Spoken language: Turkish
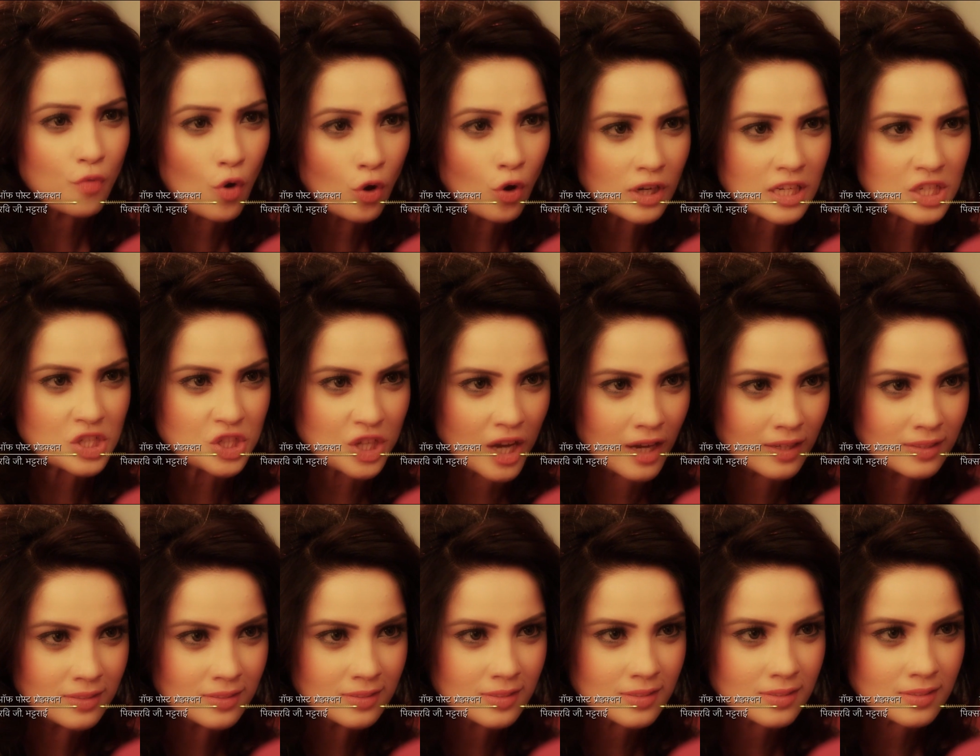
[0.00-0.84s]
O
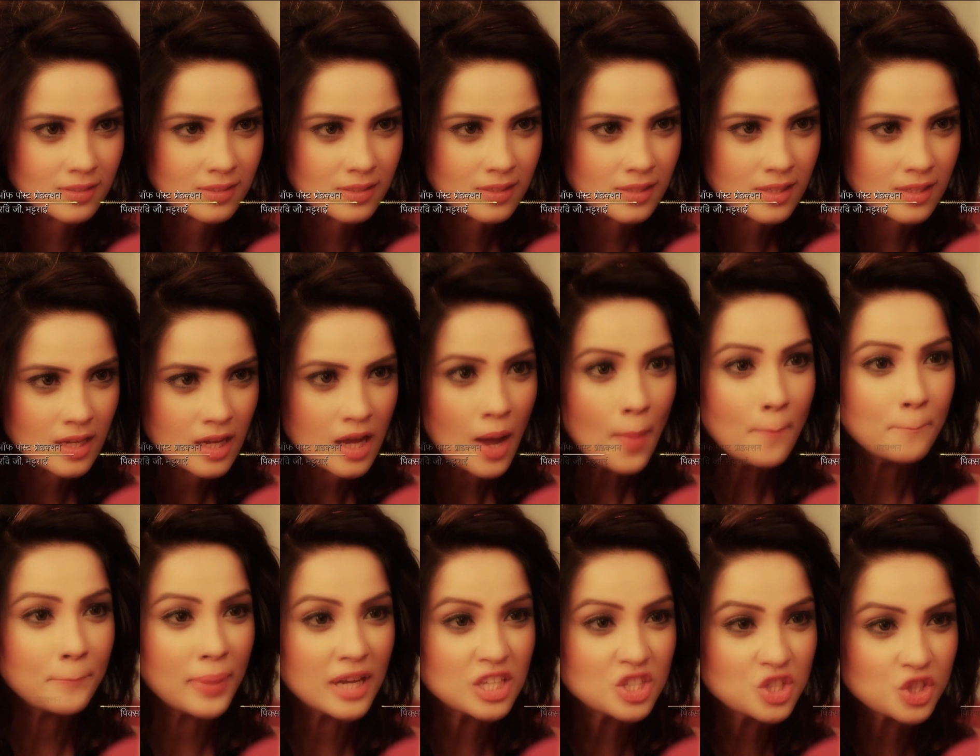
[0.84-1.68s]
sembol
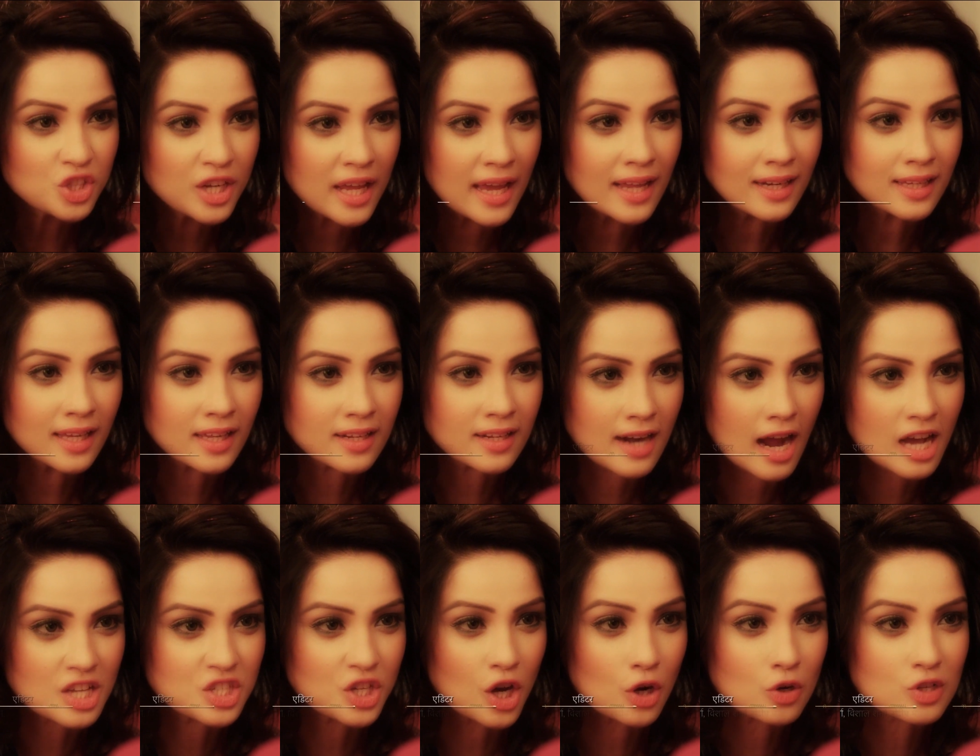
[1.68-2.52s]
Panjnir
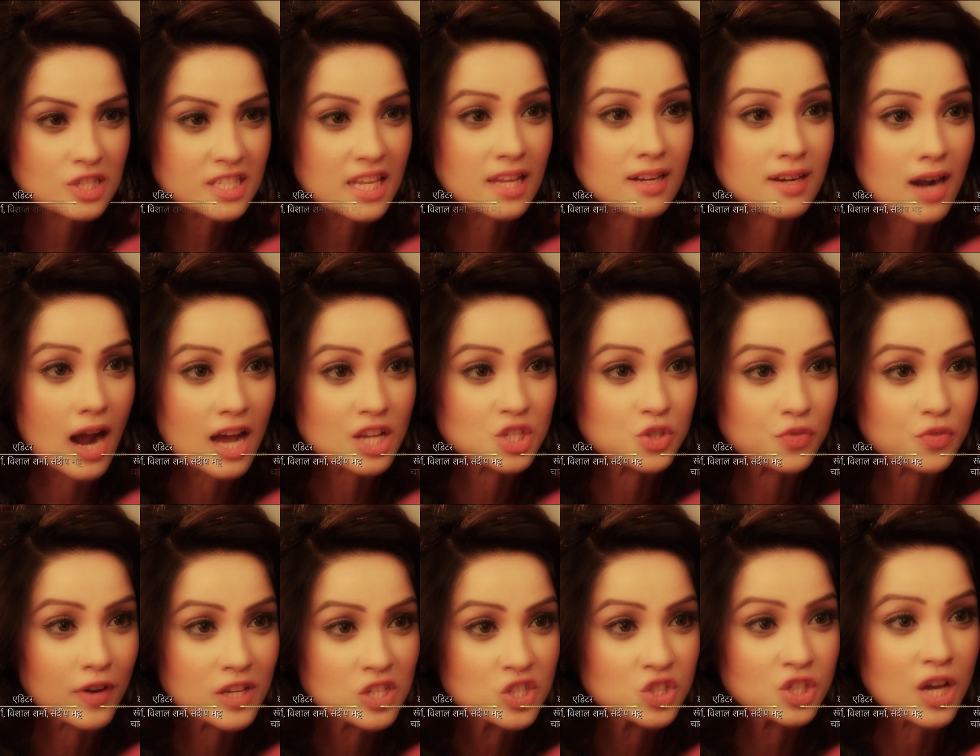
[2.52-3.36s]
kralının ve
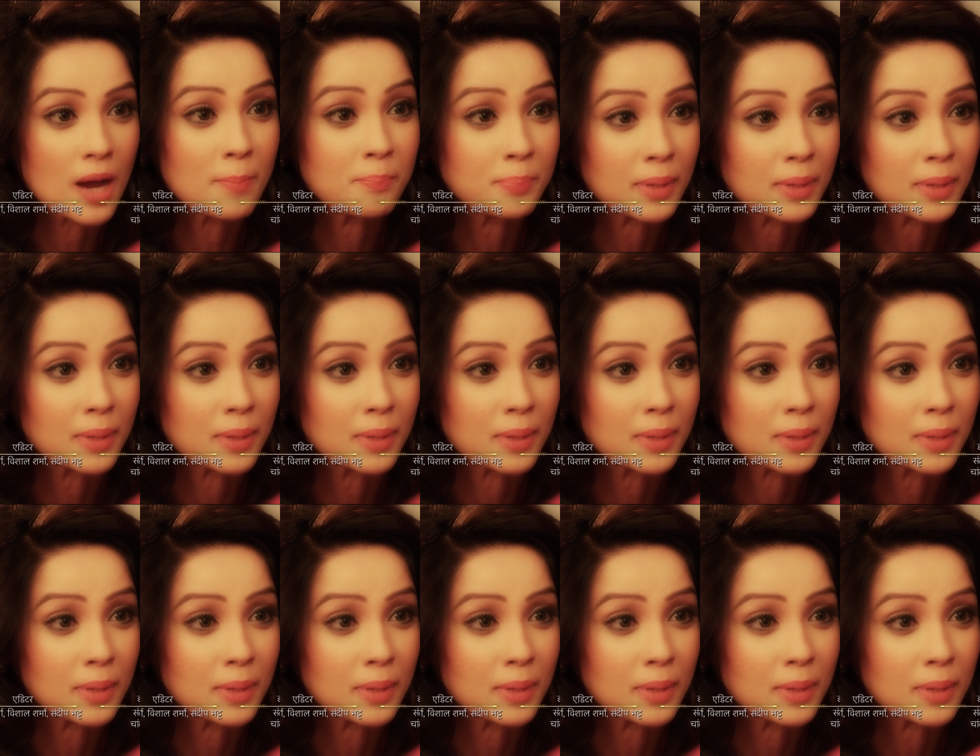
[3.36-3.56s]
hanedanının